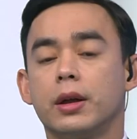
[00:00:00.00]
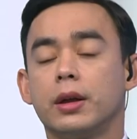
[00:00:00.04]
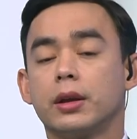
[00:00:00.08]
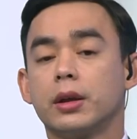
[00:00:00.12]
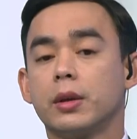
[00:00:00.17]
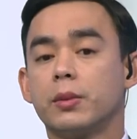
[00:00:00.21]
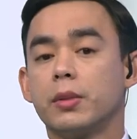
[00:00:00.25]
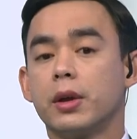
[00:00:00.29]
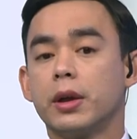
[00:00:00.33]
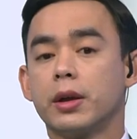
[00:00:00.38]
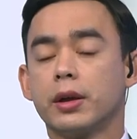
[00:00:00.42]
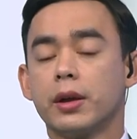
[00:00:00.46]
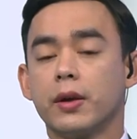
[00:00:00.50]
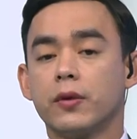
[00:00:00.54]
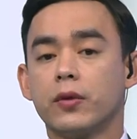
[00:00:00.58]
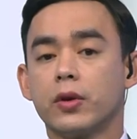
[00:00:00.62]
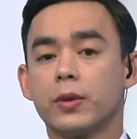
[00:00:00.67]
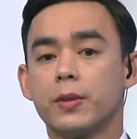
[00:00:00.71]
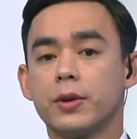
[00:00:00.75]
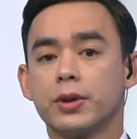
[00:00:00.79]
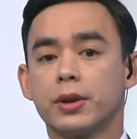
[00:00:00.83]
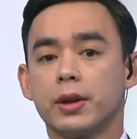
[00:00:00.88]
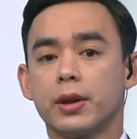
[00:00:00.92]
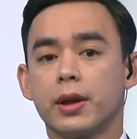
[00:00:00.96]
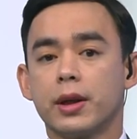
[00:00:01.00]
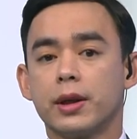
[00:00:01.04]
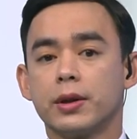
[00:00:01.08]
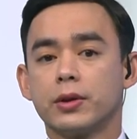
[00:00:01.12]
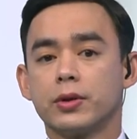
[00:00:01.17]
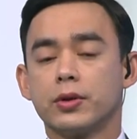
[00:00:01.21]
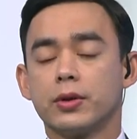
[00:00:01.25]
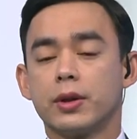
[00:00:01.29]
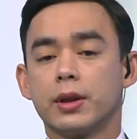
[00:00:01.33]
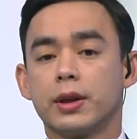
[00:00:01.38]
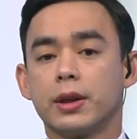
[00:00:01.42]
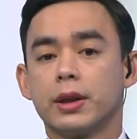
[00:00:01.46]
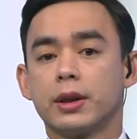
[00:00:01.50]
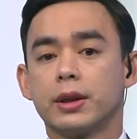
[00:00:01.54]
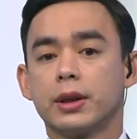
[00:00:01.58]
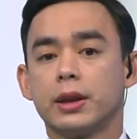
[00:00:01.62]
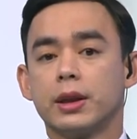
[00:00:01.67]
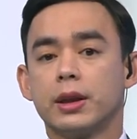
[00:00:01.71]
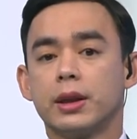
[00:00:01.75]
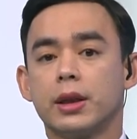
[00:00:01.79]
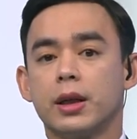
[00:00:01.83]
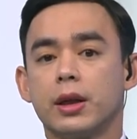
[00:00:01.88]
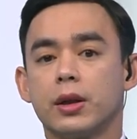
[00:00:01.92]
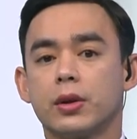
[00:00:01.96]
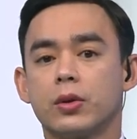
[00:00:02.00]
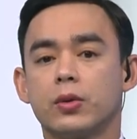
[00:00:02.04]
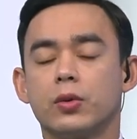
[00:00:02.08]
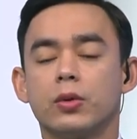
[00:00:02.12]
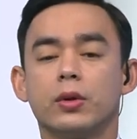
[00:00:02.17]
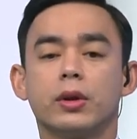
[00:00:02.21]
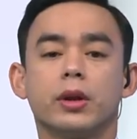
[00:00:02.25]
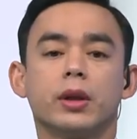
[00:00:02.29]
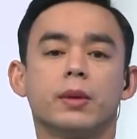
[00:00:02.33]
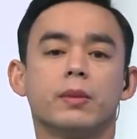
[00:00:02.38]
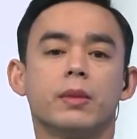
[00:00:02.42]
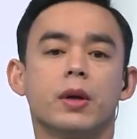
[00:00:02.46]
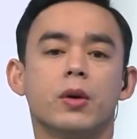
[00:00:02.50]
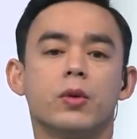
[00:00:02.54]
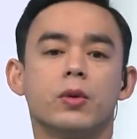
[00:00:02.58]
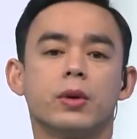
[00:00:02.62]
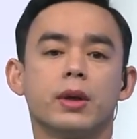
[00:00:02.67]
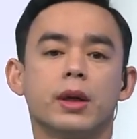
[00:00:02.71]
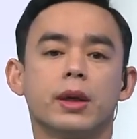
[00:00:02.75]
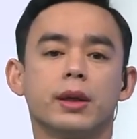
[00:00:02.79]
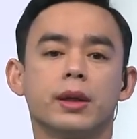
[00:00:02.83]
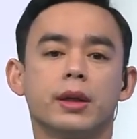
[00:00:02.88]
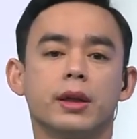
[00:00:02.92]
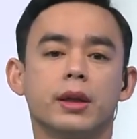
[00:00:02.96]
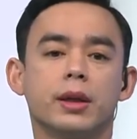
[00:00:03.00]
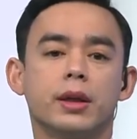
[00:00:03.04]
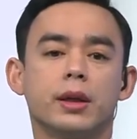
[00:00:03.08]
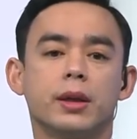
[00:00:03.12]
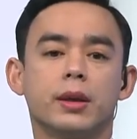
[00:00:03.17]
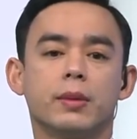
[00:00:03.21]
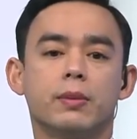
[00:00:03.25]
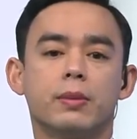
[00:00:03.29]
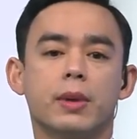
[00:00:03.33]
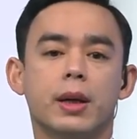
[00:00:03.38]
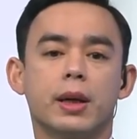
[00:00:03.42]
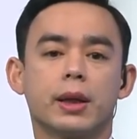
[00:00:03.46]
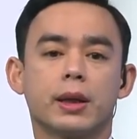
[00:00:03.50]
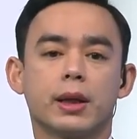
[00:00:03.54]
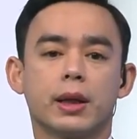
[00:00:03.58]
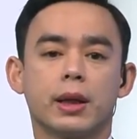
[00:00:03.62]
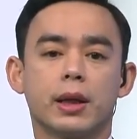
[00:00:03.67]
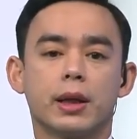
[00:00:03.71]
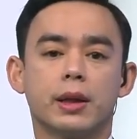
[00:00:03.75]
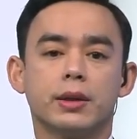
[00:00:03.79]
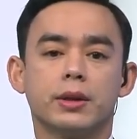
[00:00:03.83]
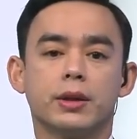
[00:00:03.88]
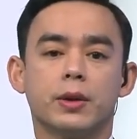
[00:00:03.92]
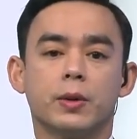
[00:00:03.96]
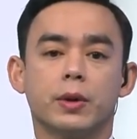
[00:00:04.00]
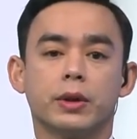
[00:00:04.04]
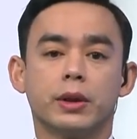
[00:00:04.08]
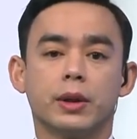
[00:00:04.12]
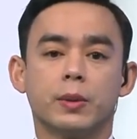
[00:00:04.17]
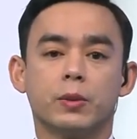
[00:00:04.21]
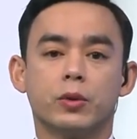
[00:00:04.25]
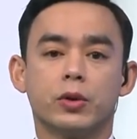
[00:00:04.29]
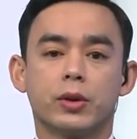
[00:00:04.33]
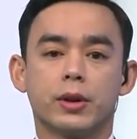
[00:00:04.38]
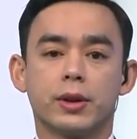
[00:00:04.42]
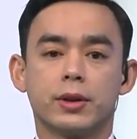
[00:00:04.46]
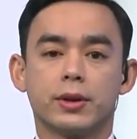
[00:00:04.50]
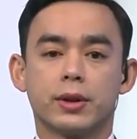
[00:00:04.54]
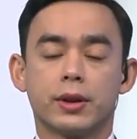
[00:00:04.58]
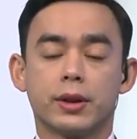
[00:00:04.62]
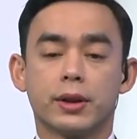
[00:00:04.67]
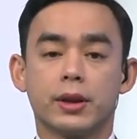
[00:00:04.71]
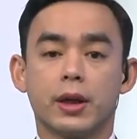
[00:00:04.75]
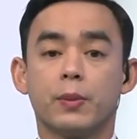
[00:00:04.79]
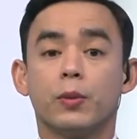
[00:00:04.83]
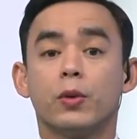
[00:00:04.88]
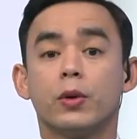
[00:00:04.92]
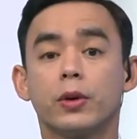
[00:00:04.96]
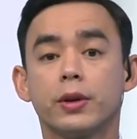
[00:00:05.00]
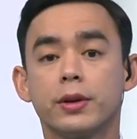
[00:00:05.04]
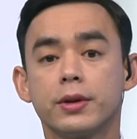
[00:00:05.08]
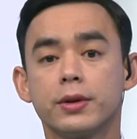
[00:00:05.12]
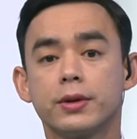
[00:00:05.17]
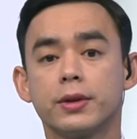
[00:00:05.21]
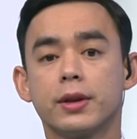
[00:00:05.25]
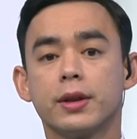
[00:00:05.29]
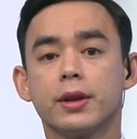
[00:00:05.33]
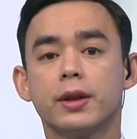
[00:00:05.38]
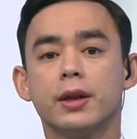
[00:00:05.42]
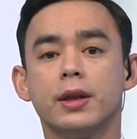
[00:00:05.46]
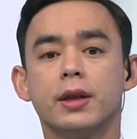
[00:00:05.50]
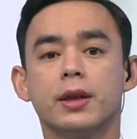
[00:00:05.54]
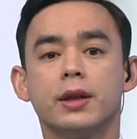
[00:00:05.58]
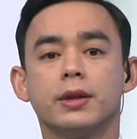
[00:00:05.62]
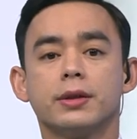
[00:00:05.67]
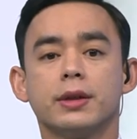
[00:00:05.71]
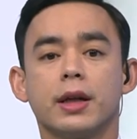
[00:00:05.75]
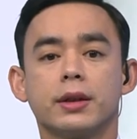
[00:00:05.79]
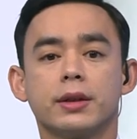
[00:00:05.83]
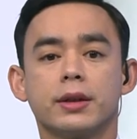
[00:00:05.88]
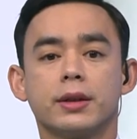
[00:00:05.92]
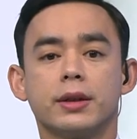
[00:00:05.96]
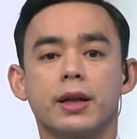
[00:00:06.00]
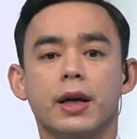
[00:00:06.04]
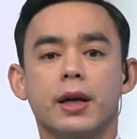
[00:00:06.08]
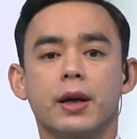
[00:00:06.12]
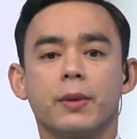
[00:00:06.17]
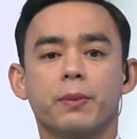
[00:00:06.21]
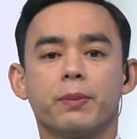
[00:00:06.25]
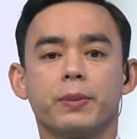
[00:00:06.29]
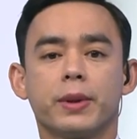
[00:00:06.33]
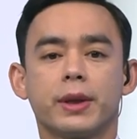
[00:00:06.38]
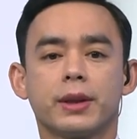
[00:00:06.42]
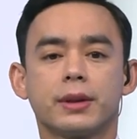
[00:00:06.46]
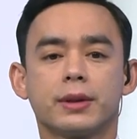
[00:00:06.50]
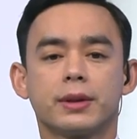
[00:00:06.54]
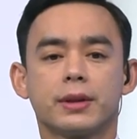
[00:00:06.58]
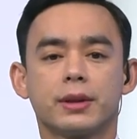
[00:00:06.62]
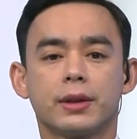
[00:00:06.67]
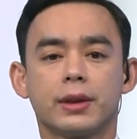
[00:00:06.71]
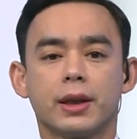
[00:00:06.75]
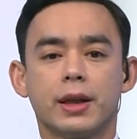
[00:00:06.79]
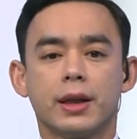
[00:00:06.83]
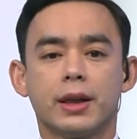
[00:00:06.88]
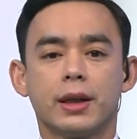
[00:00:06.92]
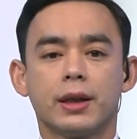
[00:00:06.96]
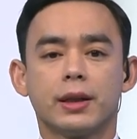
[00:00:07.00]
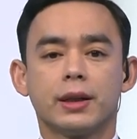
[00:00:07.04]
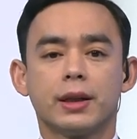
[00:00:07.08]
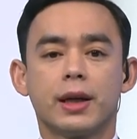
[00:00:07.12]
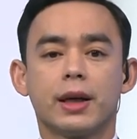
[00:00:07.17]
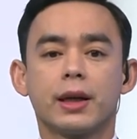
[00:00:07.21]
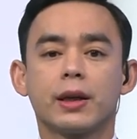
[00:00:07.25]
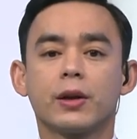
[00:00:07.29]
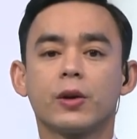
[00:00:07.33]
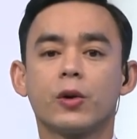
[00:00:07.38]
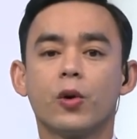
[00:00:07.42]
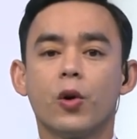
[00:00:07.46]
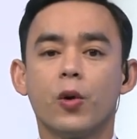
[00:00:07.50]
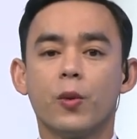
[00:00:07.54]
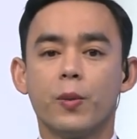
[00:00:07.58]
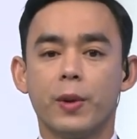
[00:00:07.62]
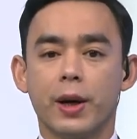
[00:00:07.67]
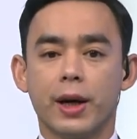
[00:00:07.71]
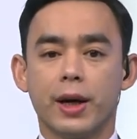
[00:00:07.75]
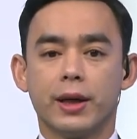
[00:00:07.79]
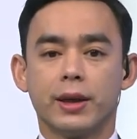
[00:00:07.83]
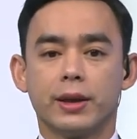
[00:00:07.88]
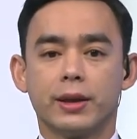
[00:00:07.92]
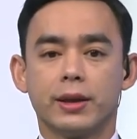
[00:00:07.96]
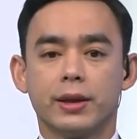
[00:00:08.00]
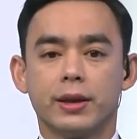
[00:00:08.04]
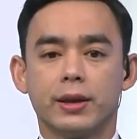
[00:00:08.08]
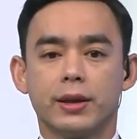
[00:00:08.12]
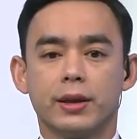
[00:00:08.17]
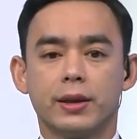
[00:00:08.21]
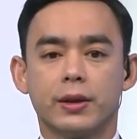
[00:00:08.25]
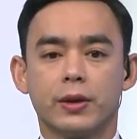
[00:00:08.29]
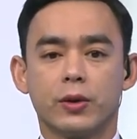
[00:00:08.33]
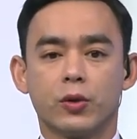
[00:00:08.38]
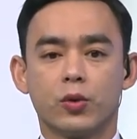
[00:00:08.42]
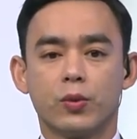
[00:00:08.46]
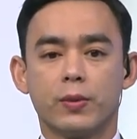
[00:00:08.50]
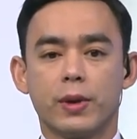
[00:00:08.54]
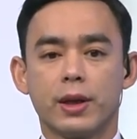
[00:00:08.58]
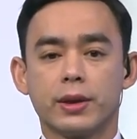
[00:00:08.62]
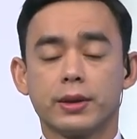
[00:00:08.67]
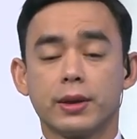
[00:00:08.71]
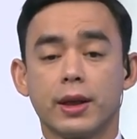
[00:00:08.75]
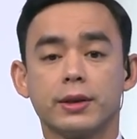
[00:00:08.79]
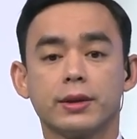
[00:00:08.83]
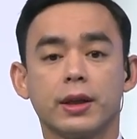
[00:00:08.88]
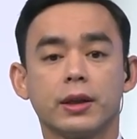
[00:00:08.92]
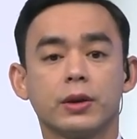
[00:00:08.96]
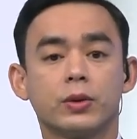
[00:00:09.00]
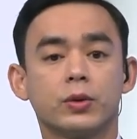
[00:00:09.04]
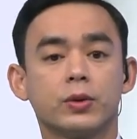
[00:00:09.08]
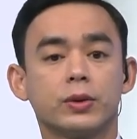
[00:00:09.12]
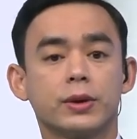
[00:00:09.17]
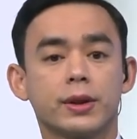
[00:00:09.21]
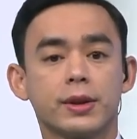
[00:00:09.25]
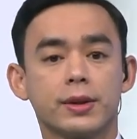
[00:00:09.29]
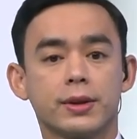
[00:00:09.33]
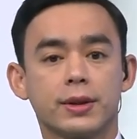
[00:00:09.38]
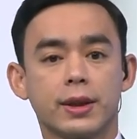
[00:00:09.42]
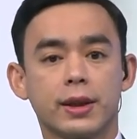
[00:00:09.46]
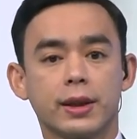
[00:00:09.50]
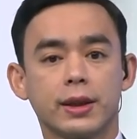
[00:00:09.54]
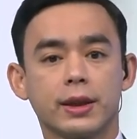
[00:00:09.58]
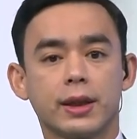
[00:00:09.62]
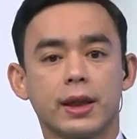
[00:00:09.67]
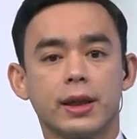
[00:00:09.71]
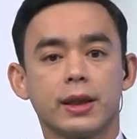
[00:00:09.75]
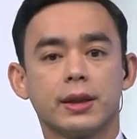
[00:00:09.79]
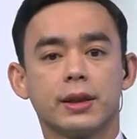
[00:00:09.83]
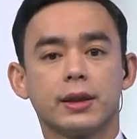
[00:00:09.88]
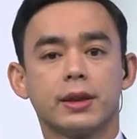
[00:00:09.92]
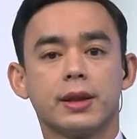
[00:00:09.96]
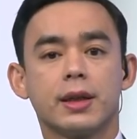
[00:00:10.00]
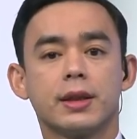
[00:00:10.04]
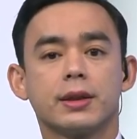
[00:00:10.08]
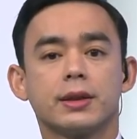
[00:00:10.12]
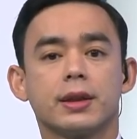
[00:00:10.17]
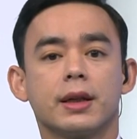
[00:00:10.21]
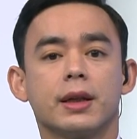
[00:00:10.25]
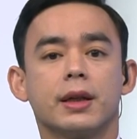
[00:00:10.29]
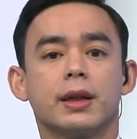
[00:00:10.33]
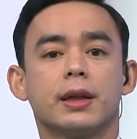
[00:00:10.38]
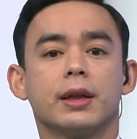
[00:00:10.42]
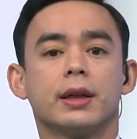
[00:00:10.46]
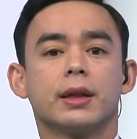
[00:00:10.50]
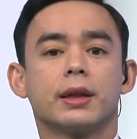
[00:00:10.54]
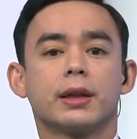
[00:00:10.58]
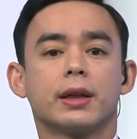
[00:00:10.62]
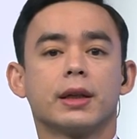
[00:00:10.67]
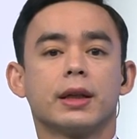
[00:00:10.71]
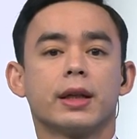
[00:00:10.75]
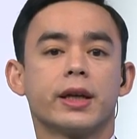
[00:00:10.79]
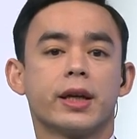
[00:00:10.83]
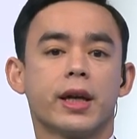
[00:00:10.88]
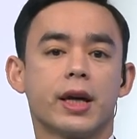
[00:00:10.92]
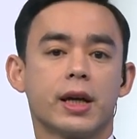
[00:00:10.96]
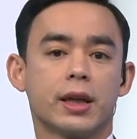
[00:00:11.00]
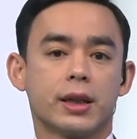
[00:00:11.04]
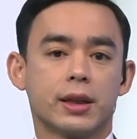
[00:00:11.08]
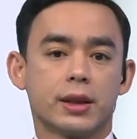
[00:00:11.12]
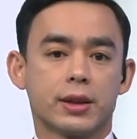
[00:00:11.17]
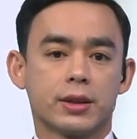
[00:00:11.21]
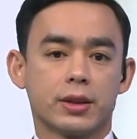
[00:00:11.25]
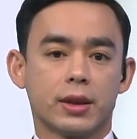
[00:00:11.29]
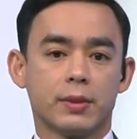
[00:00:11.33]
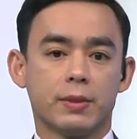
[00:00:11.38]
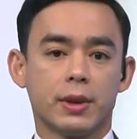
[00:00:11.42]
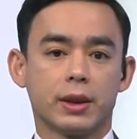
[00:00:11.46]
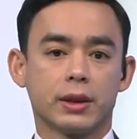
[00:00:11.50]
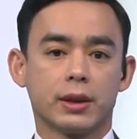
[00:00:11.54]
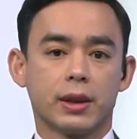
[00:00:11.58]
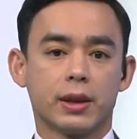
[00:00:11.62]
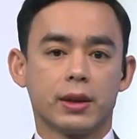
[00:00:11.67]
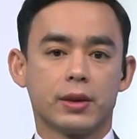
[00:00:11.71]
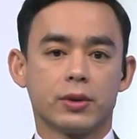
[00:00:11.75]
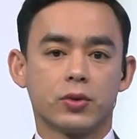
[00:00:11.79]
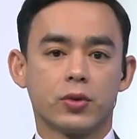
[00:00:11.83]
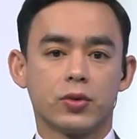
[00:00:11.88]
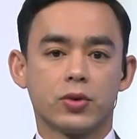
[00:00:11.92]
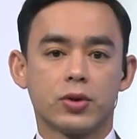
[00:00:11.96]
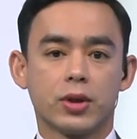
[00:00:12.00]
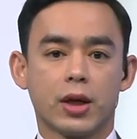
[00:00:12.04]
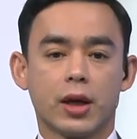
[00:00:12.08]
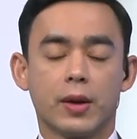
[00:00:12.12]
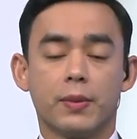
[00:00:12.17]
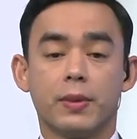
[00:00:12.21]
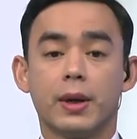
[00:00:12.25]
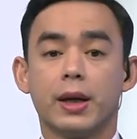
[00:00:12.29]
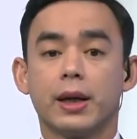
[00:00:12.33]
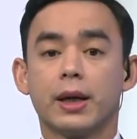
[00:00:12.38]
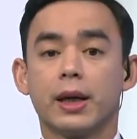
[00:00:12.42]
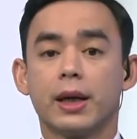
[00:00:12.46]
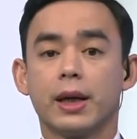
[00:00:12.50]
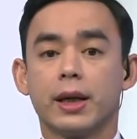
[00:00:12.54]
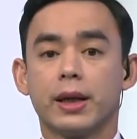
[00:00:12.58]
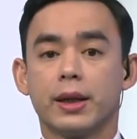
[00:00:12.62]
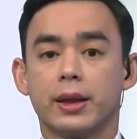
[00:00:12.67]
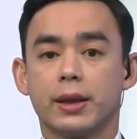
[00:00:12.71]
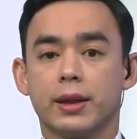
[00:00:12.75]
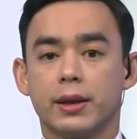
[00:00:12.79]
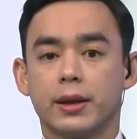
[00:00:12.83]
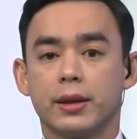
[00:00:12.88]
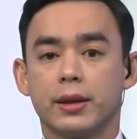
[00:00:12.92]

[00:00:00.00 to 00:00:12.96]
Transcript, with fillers: Kita balik ke informasi lain, saudara. Tiga kuli bangunan di Bangkalan, Jawa Timur disergap polisi saat sedang pesta narkoba di rumah salah satu tersangka di desa Keleyan, Kecamatan Socah, Bangkalan.